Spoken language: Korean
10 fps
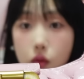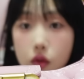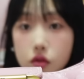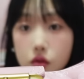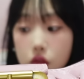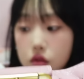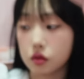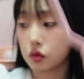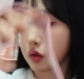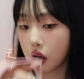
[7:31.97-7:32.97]
완전
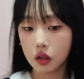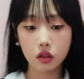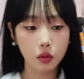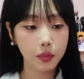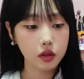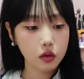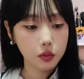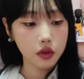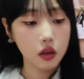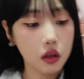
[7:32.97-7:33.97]
괜찮죠? 아, 핸드폰 배터리
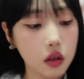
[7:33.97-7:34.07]
없다.